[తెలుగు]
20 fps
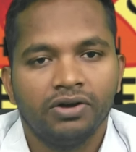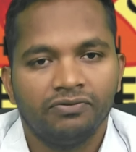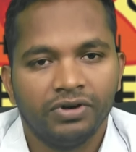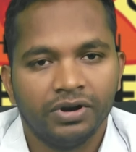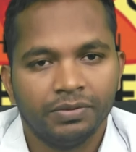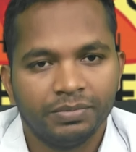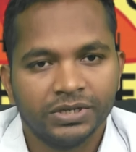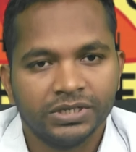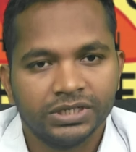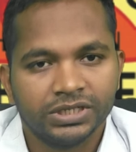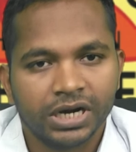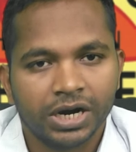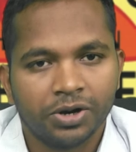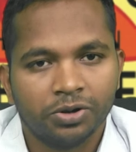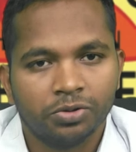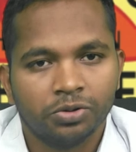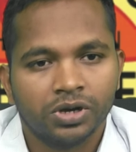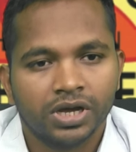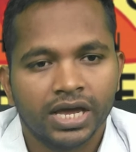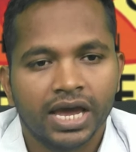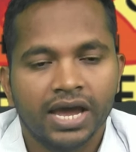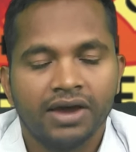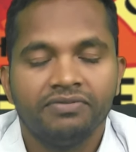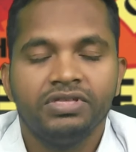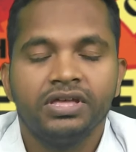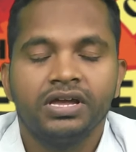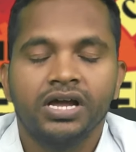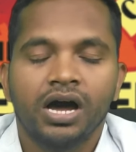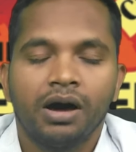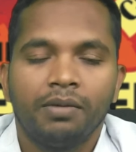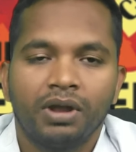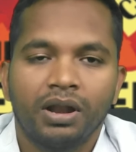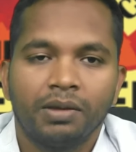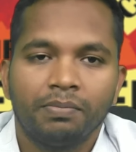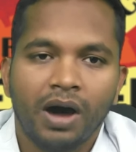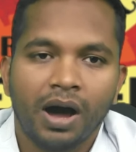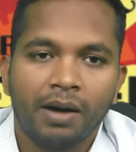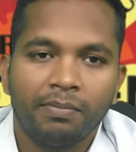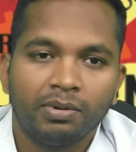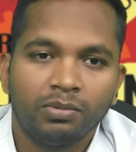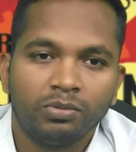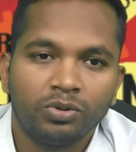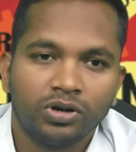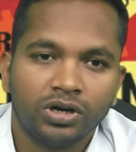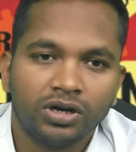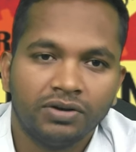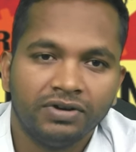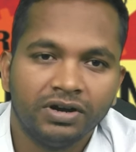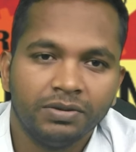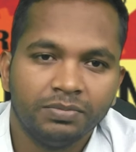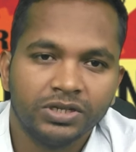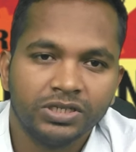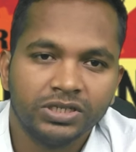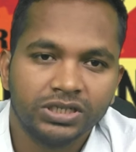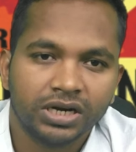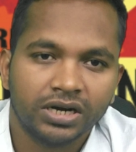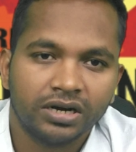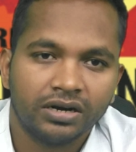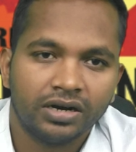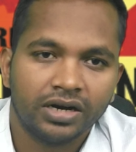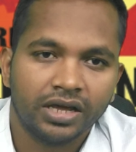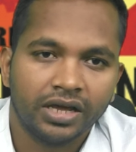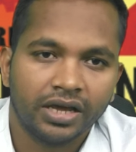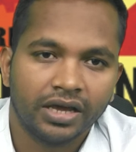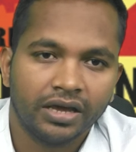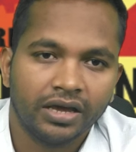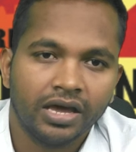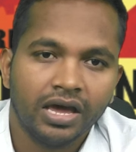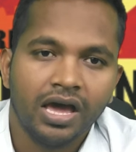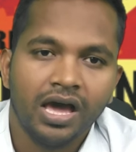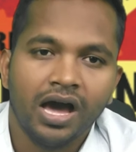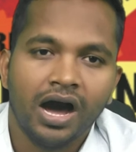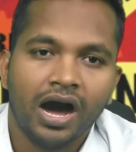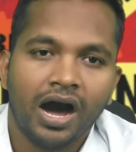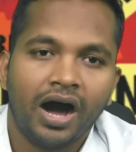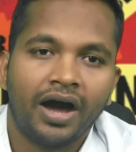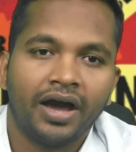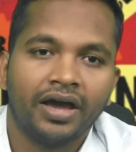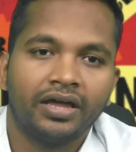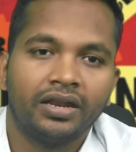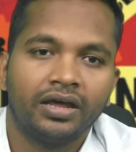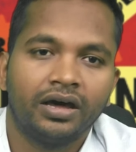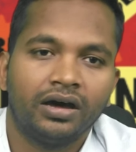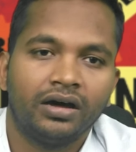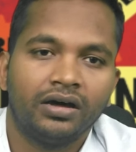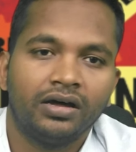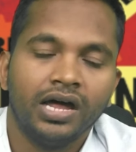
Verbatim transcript: విడిపించాడు ఏ విధంగా మన పాపముల నుండి విడిపించాడంటే ఆయన